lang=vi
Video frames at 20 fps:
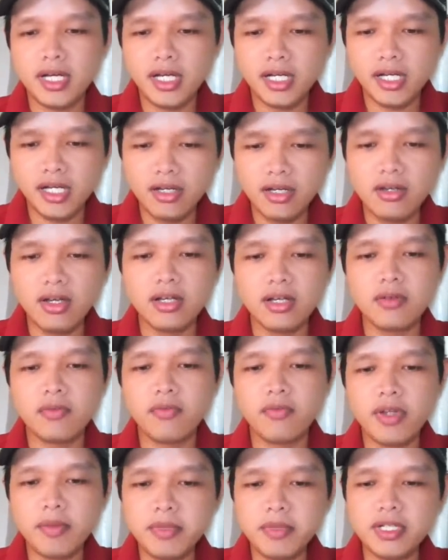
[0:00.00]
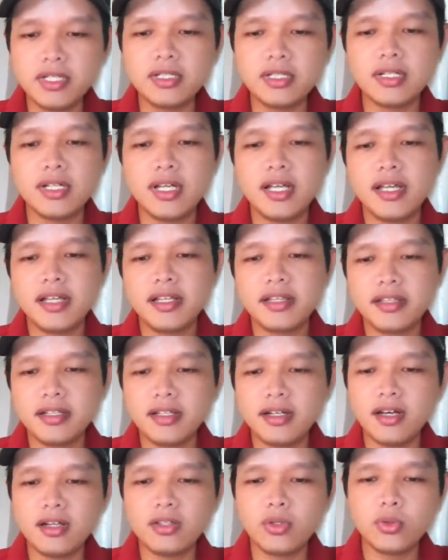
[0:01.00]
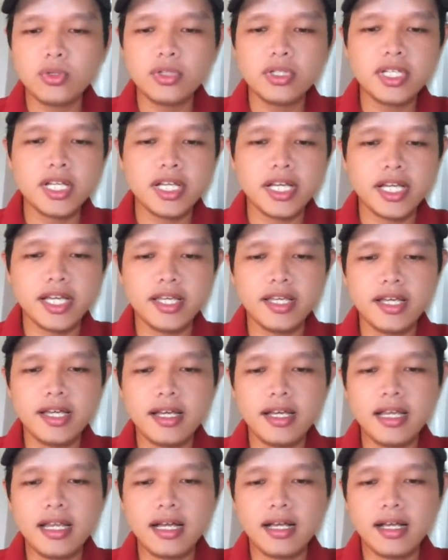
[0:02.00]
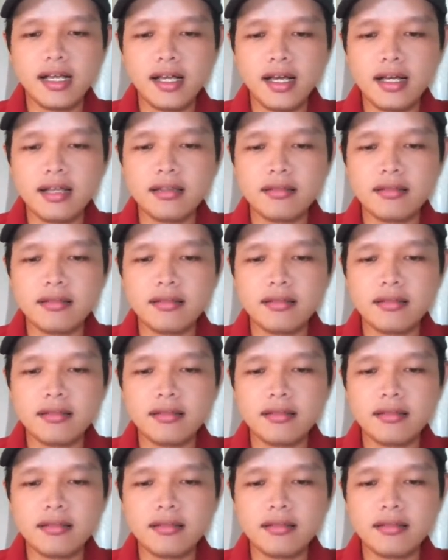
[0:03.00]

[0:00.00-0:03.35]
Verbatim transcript: kỷ luật, phép nước, Từ đó Thủ tướng đề nghị là cần